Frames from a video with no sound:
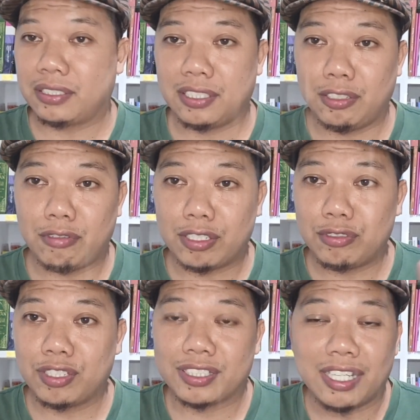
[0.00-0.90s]
pas di luar
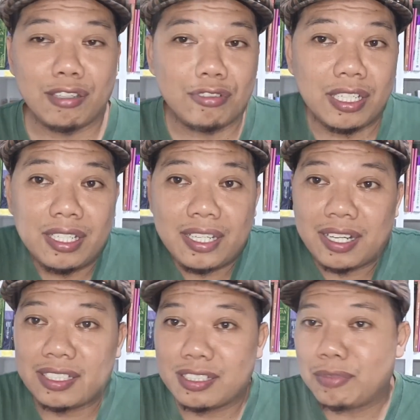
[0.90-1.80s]
juga sedang hujan
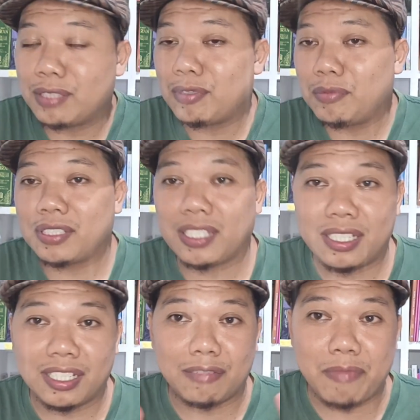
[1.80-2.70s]
deras. Teman-teman bisa
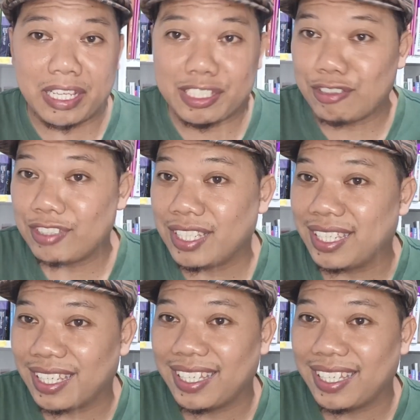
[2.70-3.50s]
dengar back soundnya